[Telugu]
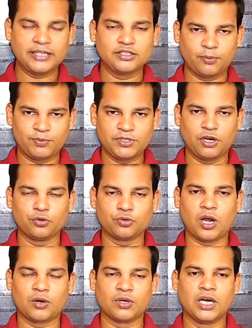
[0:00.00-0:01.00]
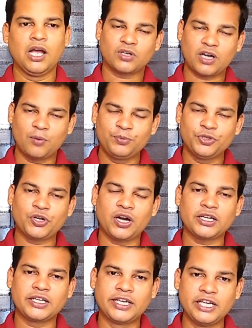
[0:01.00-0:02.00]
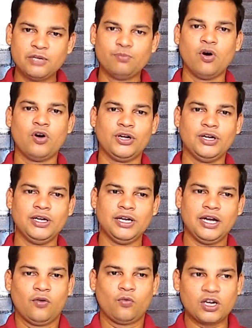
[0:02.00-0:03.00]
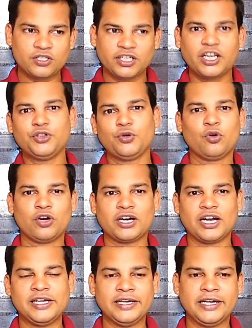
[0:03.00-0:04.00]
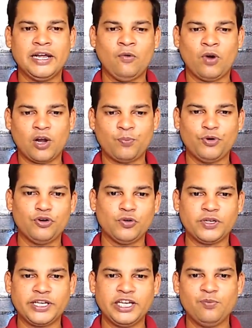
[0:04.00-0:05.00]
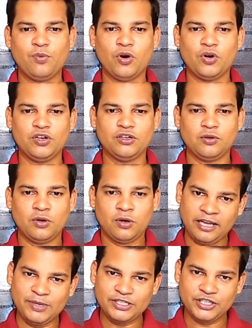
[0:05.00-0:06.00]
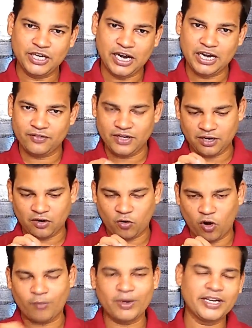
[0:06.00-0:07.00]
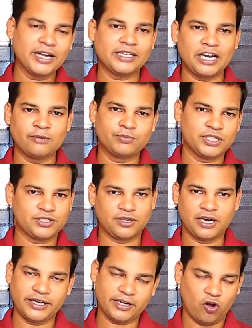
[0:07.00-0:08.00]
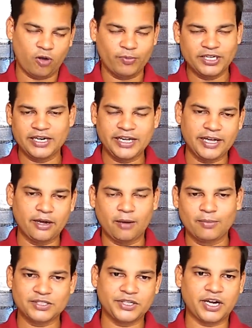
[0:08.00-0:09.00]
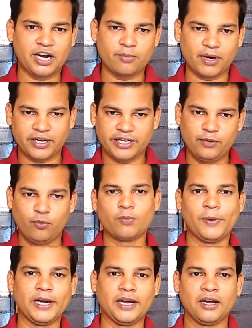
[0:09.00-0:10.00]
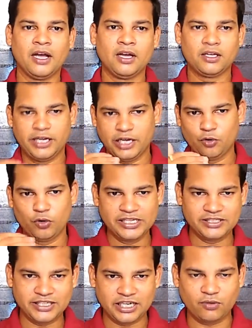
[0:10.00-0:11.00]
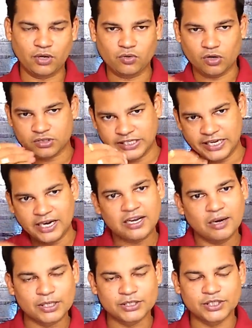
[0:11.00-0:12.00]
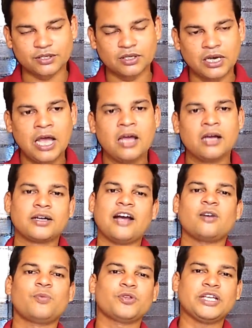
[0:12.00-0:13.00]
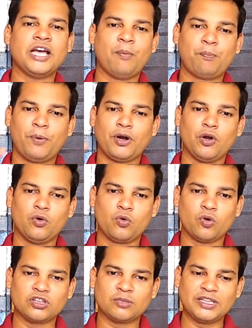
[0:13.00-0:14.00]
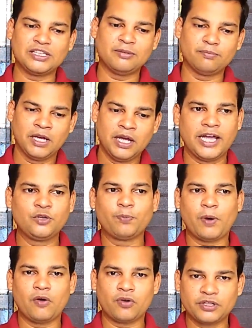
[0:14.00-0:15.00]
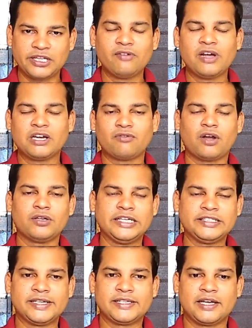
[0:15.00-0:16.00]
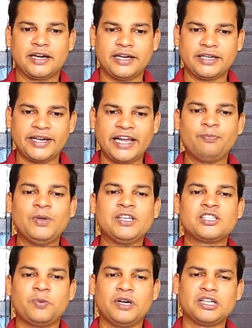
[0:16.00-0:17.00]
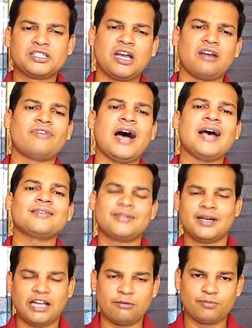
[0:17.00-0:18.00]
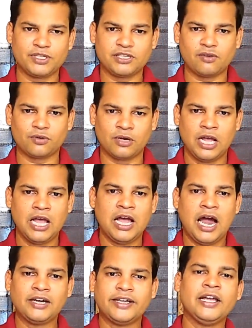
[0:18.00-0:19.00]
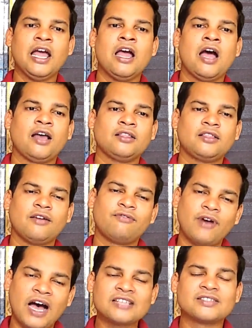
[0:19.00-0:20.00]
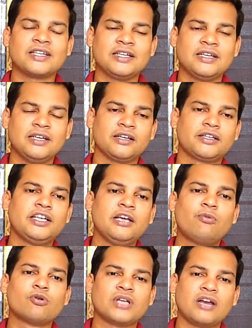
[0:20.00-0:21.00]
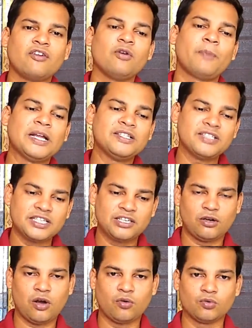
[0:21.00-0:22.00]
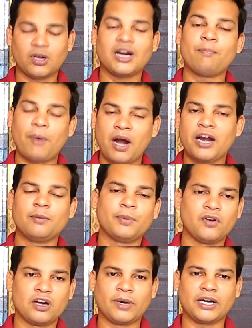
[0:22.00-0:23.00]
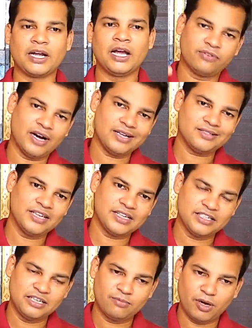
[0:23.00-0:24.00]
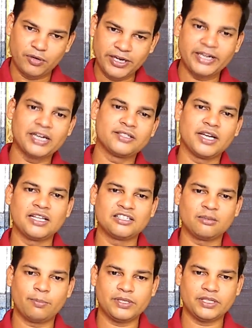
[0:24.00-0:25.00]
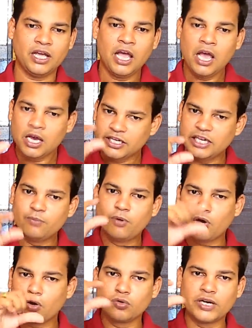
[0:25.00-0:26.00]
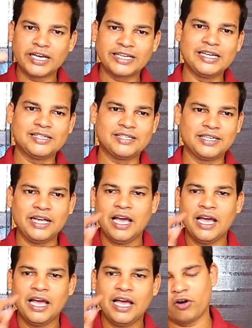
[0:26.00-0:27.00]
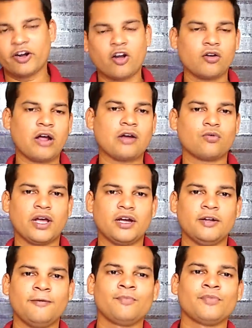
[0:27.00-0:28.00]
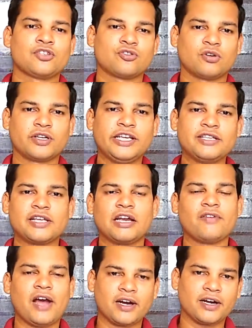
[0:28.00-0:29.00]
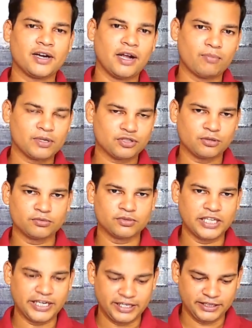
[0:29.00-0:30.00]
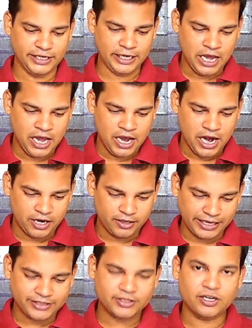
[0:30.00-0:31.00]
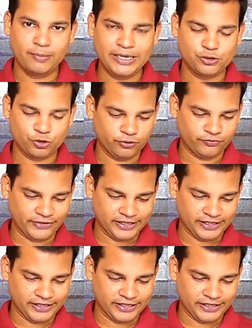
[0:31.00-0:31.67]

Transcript: అని చెప్పేసి అడుగుతున్నారు సో కంప్యూటర్లో కీబోర్డ్ వరుసగా ఎందుకు ఉండట్లేదు అంటే ఒకప్పుడు కీబోర్డ్ ఏబిసిడి అనేది కామన్ గానే టైప్ చేశారు అంటే కామన్ గానే అమర్చారు అనమాట కీబోర్డ్ పైన ఏ నుండి జెడ్ వరకు ఒక సీరియల్ గా అమర్చారు కాకపోతే అప్పట్లో కొంతమంది ఐక్యూ పవర్ తెలివైన వాళ్ళు ఏం చేశారంటే టైపింగ్ స్పీడ్ చాలా ఫాస్ట్గా టైప్ చేసేవారు అంటే అంత ఫాస్ట్కి కీబోర్డ్స్ అనేవి పనిచేసి త్వరగా పాడైపోయాయి అనమాట ఆ ఫాస్ట్నెస్ని మనం డిక్రీజ్ చేయాలని చెప్పేసి కీబోర్డ్లో ఉండే కీస్ని ఆర్డర్లో కాకుండా సో కీస్ అనేవి అక్కడక్కడ అమర్చడం జరిగింది అండ్ నెక్స్ట్ కామెంట్ చూద్దాం